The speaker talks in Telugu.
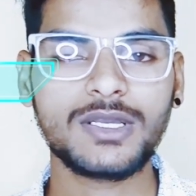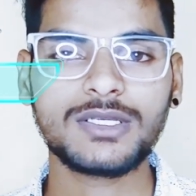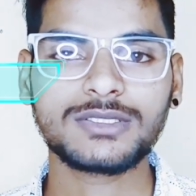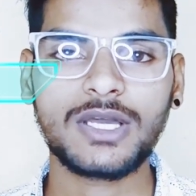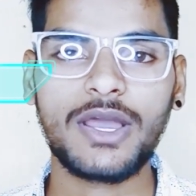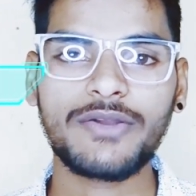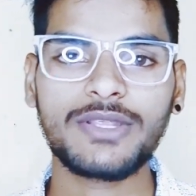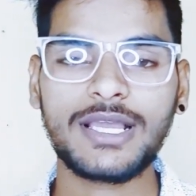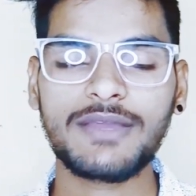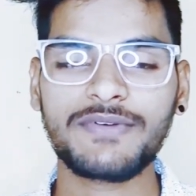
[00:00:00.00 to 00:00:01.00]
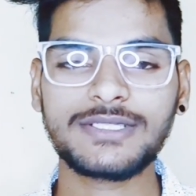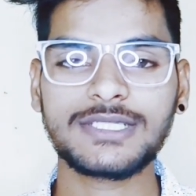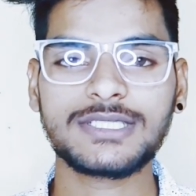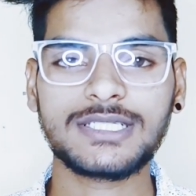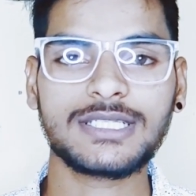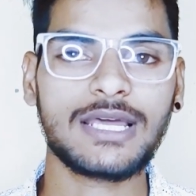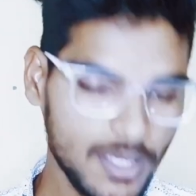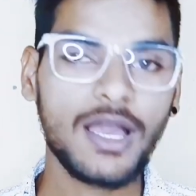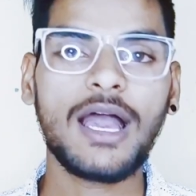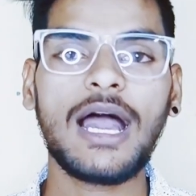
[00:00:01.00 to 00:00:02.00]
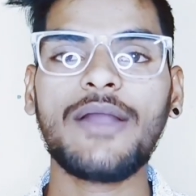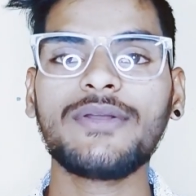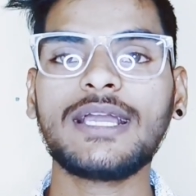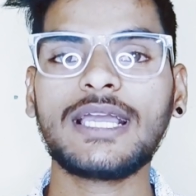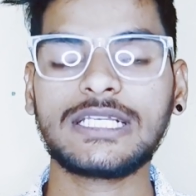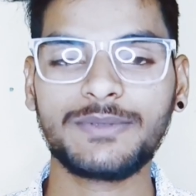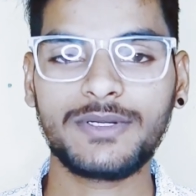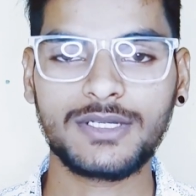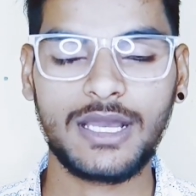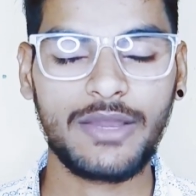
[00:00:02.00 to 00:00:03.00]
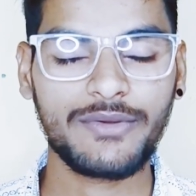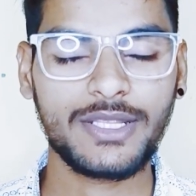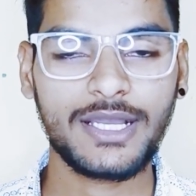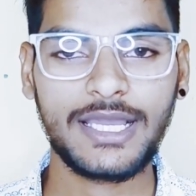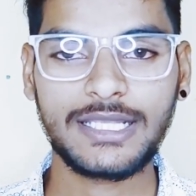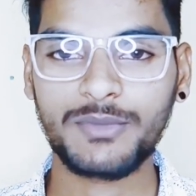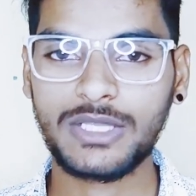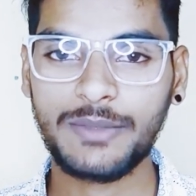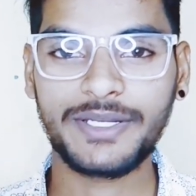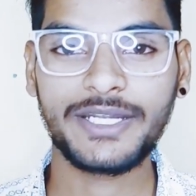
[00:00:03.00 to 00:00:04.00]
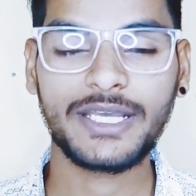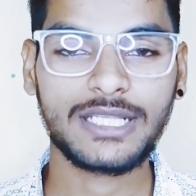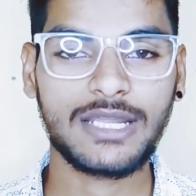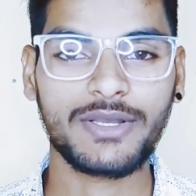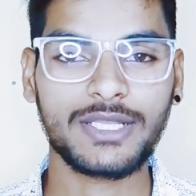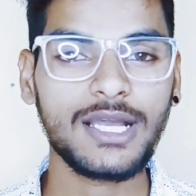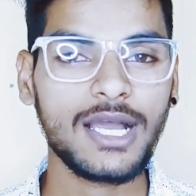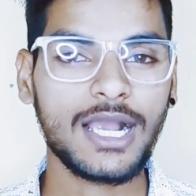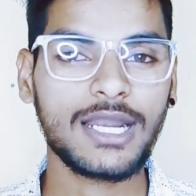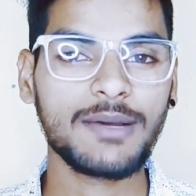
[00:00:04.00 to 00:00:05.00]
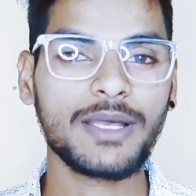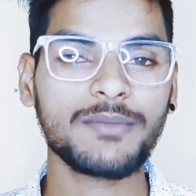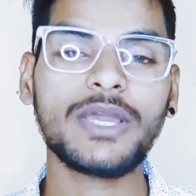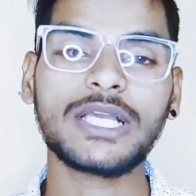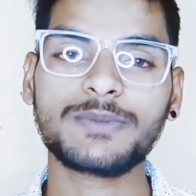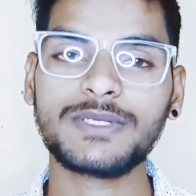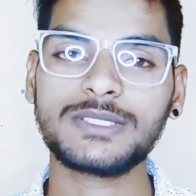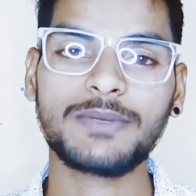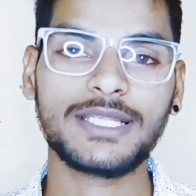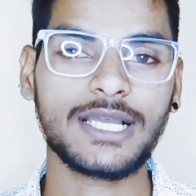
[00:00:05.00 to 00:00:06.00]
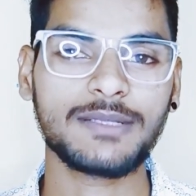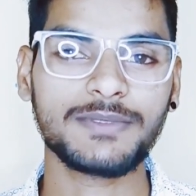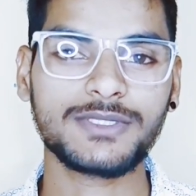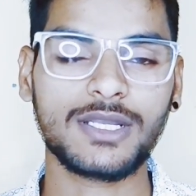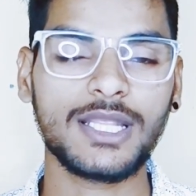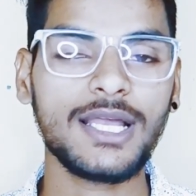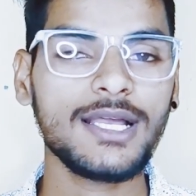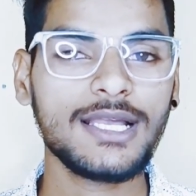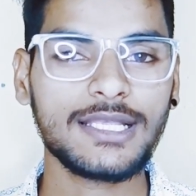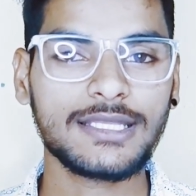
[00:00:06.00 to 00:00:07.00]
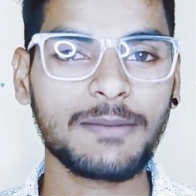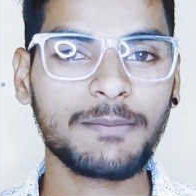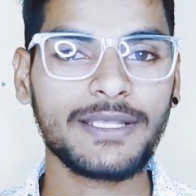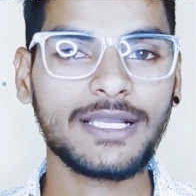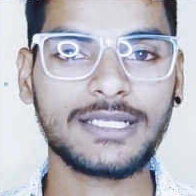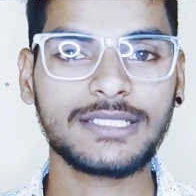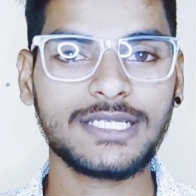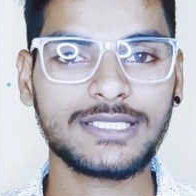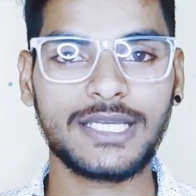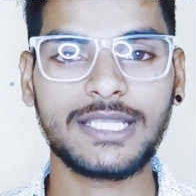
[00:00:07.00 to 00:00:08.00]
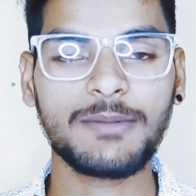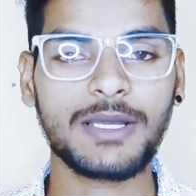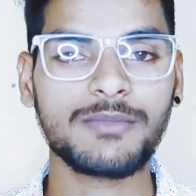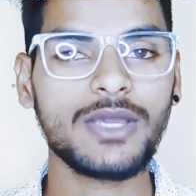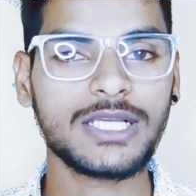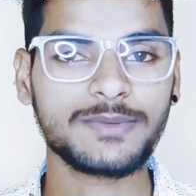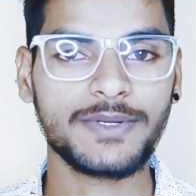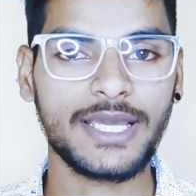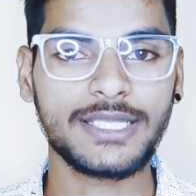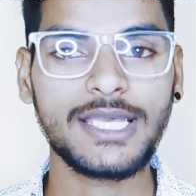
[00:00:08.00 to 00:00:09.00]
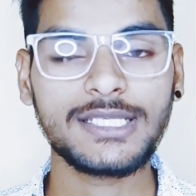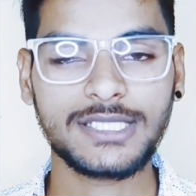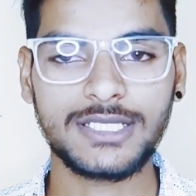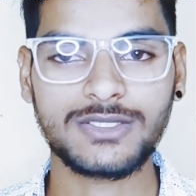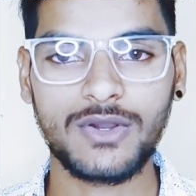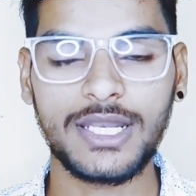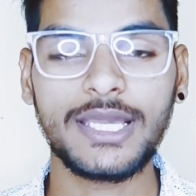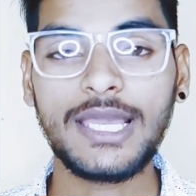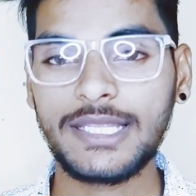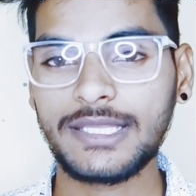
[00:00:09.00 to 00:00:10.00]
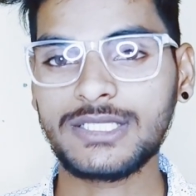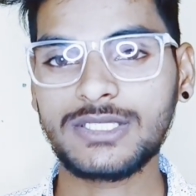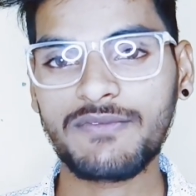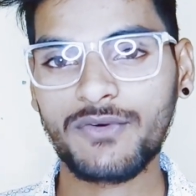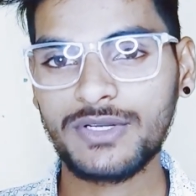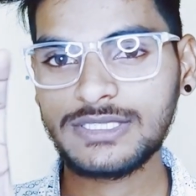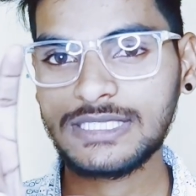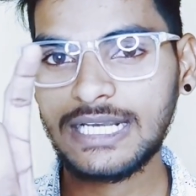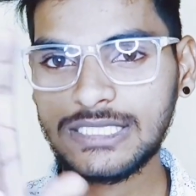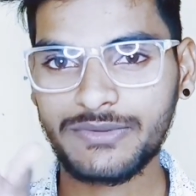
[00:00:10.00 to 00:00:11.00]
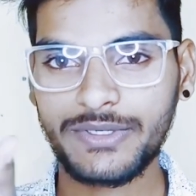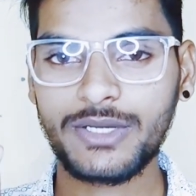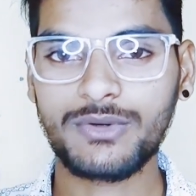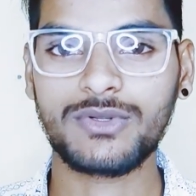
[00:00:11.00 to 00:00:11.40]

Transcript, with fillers: సో ఆ విధంగా ఎఫెక్ట్స్ ఇచ్చేసిన తర్వాత ఆ విధంగా ఎక్స్పోర్ట్ ఆ విధంగా అయితే మొత్తం ఎడిటింగ్ తర్వాత అక్కడ మనము ఎక్స్పోర్ట్ సింబల్ అయితే కనిపిస్తుంది కదా దానిపైన క్లిక్ చేసి అయితే మనము ఎక్స్పోర్ట్ అయితే చేసుకోవాలి నెక్స్ట్ ఆ ఫోర్టీన్ సెకండ్స్ వీడియో ఉంటుంది